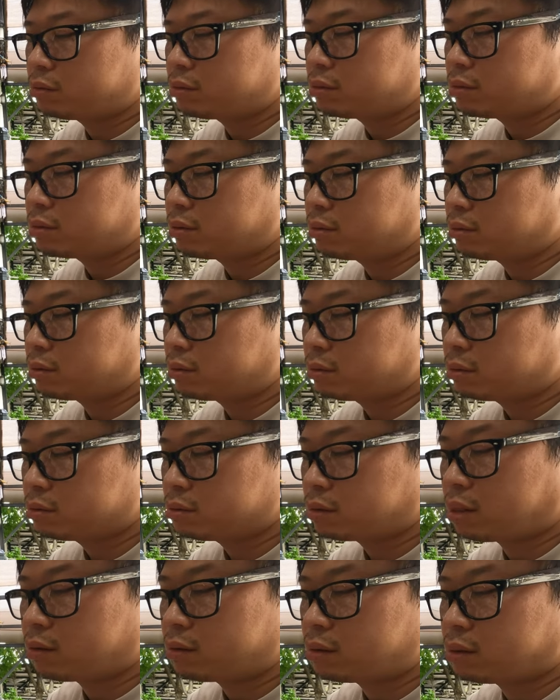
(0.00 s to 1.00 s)
あ
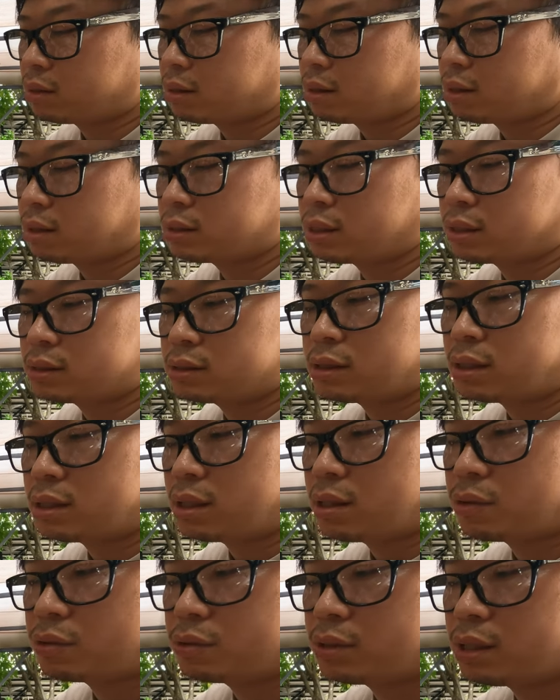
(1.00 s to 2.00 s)
のー、形
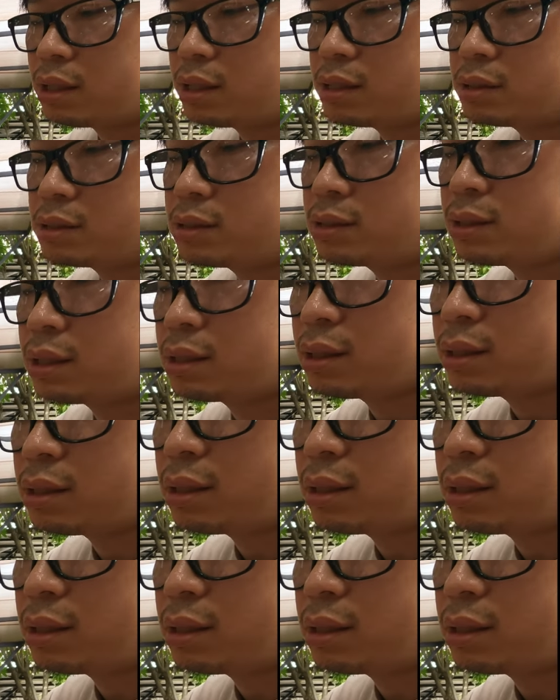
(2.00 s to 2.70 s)
がねこんな感じになっ